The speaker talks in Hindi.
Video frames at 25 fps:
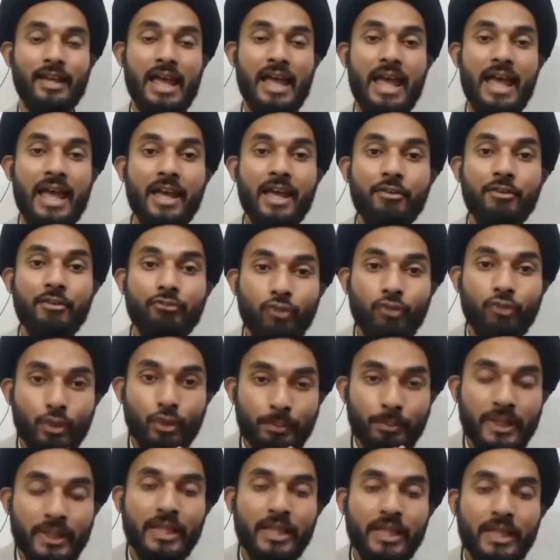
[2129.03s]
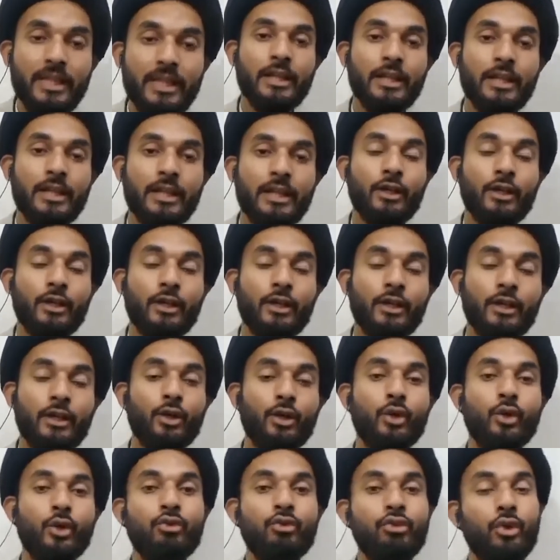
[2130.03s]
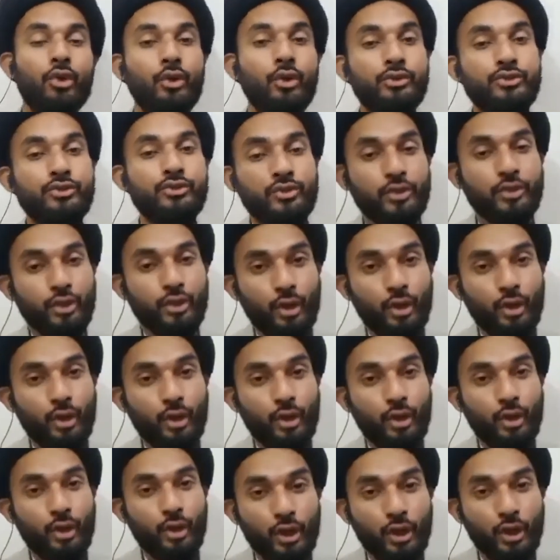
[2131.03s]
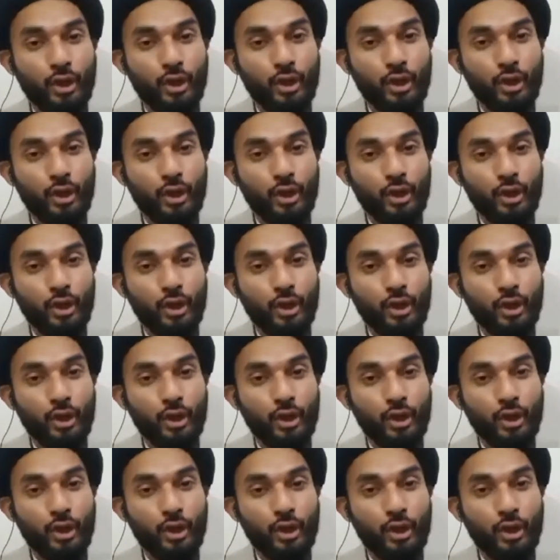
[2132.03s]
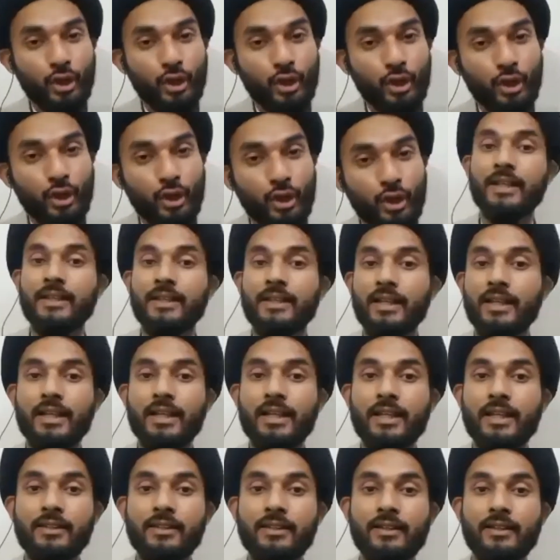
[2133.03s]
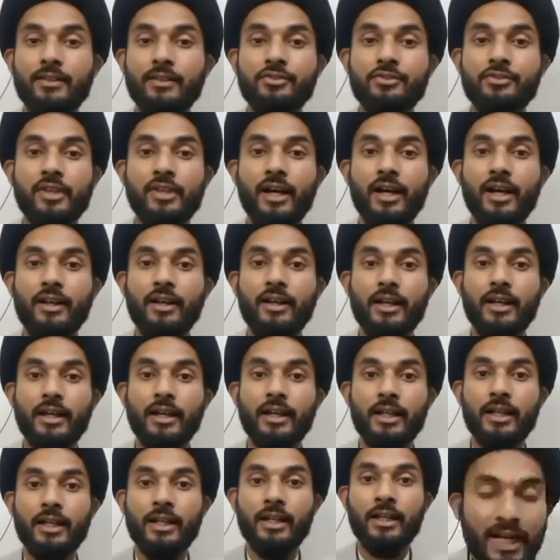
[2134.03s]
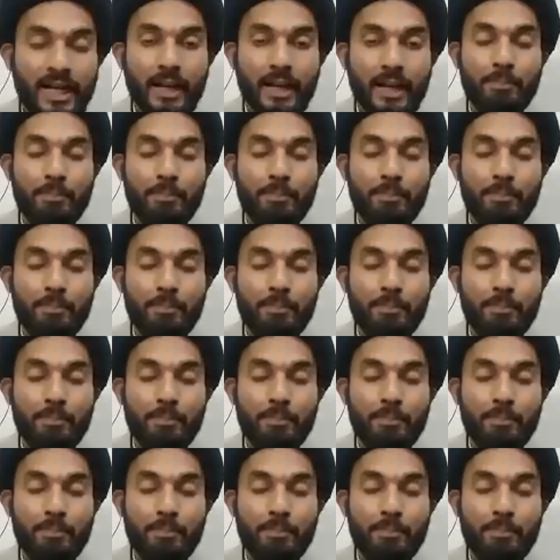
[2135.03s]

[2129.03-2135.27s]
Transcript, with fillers: है वो भी उस रोशनी और नूर का हिस्सा के जो अल्लाह ताला की तरफ से आ रहा है